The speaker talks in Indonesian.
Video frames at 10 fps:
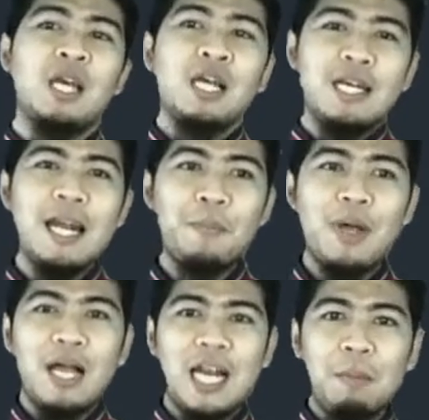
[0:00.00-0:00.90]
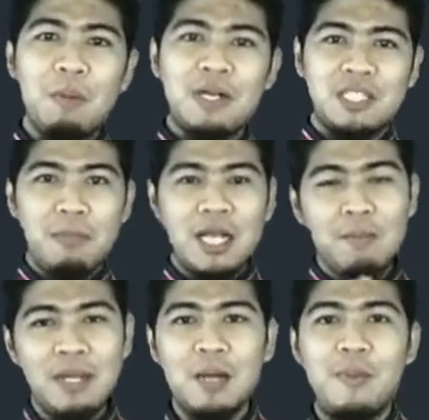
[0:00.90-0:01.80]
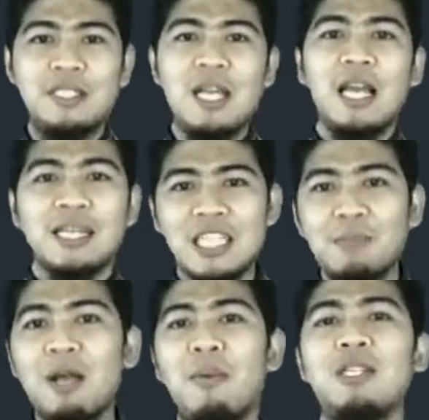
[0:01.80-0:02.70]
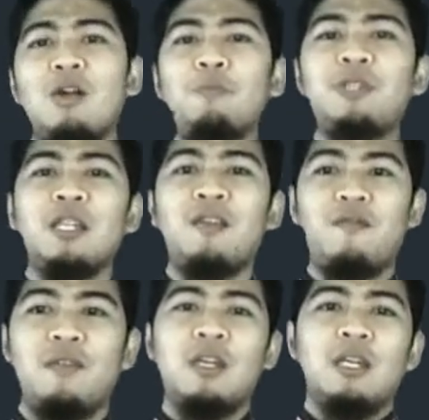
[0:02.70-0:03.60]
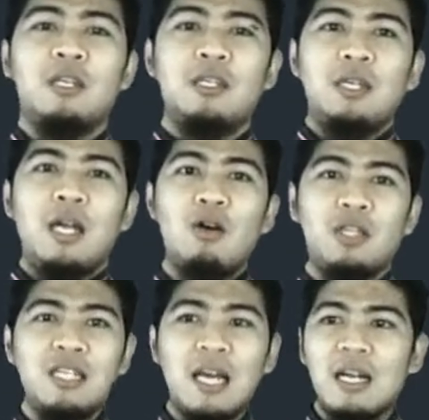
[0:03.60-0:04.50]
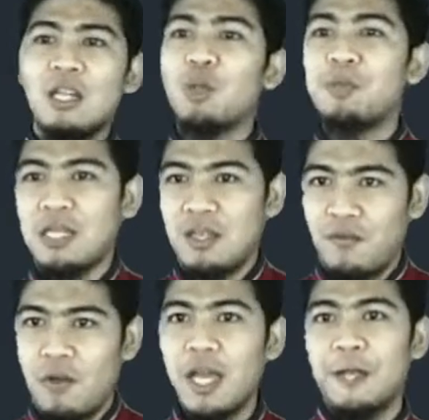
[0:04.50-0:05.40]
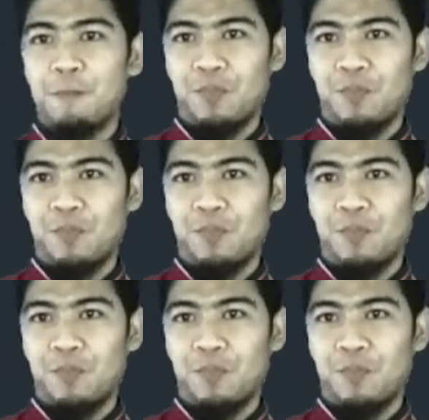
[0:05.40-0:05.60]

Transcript: Kenapa? Karena memang semakin banyak baca, kita semakin banyak objektif. Kalau tidak, nanti subjektif. Oke, okay.